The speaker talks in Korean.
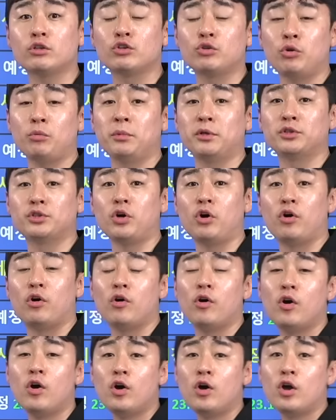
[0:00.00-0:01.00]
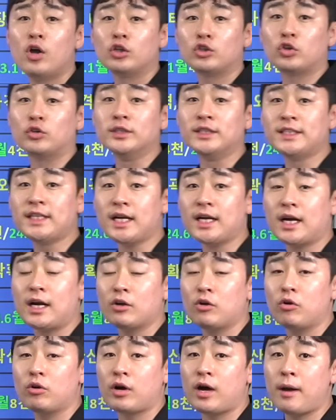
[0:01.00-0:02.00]
들어오면서 전세
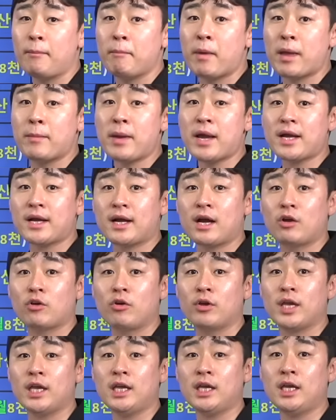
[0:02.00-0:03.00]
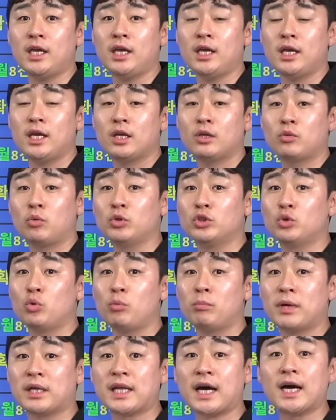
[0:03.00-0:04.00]
가격과 매매 가격이
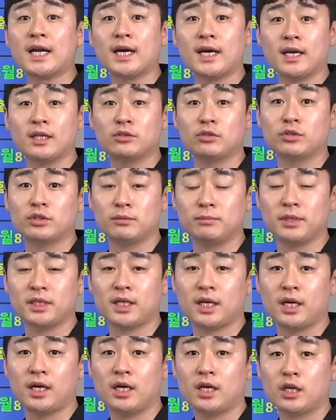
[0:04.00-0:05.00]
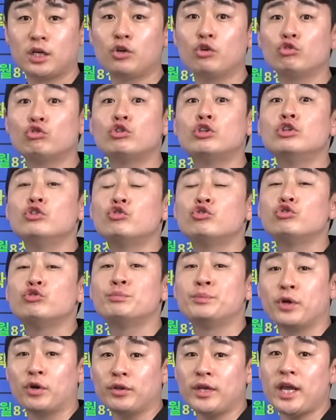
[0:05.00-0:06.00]
동시동반 하락했었습니다. 그리고 그
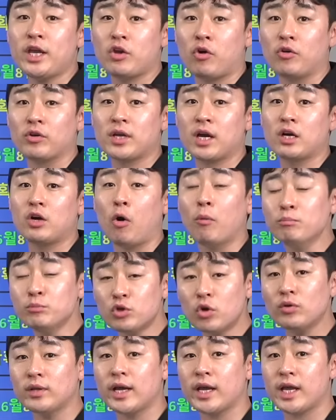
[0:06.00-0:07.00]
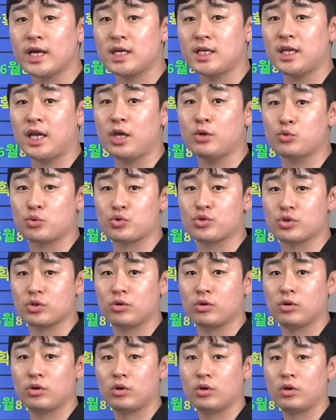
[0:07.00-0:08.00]
주변의 영향을 엄청나게 크게 줬죠.